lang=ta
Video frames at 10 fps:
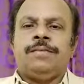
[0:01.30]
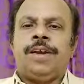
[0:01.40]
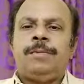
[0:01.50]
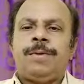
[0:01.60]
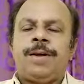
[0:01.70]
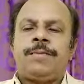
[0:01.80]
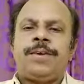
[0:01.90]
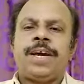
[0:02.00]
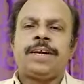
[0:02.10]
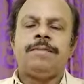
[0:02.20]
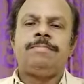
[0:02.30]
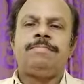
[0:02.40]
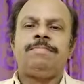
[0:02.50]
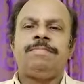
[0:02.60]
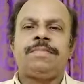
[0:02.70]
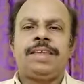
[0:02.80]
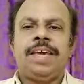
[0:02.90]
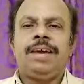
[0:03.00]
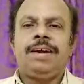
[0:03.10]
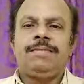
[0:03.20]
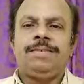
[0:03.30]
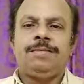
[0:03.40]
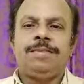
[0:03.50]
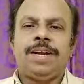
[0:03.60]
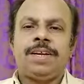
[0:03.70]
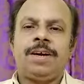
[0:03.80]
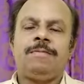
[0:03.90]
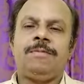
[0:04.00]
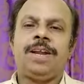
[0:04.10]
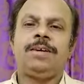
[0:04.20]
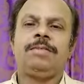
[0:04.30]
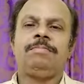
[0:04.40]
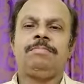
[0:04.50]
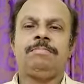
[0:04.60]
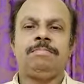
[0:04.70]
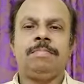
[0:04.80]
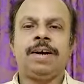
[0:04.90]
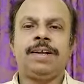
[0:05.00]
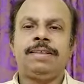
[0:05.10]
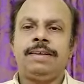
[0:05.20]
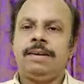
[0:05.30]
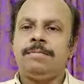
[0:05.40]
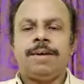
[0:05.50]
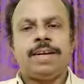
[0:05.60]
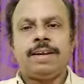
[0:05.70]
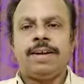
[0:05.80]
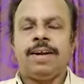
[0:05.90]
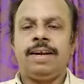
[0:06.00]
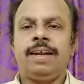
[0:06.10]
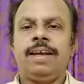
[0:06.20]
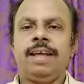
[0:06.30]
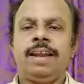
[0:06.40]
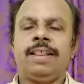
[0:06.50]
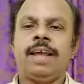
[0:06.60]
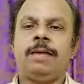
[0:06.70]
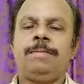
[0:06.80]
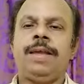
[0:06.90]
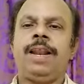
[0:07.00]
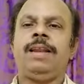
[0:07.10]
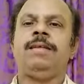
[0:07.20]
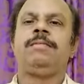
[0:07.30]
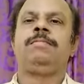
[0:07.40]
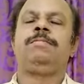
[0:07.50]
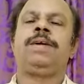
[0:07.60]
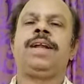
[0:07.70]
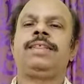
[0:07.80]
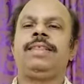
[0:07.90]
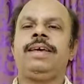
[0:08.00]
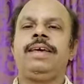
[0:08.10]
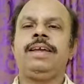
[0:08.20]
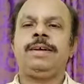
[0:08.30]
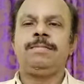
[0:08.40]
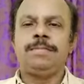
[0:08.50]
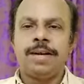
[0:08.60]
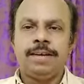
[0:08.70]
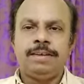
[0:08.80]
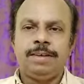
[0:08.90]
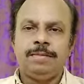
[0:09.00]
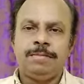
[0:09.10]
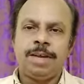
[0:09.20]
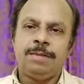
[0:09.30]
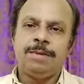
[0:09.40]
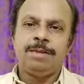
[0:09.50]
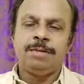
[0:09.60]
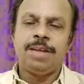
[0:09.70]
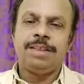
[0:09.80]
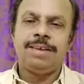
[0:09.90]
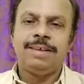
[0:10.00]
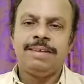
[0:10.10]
விழிப்புணர் வணக்கம் கிங் ஆஃப் ஜம் டாட் காம் வழங்கும் மகத்தான மாற்றங்கள் என்ற தலைப்பில் பணத்தை ஈர்க்கும் ரகசியம் என்பது குறித்து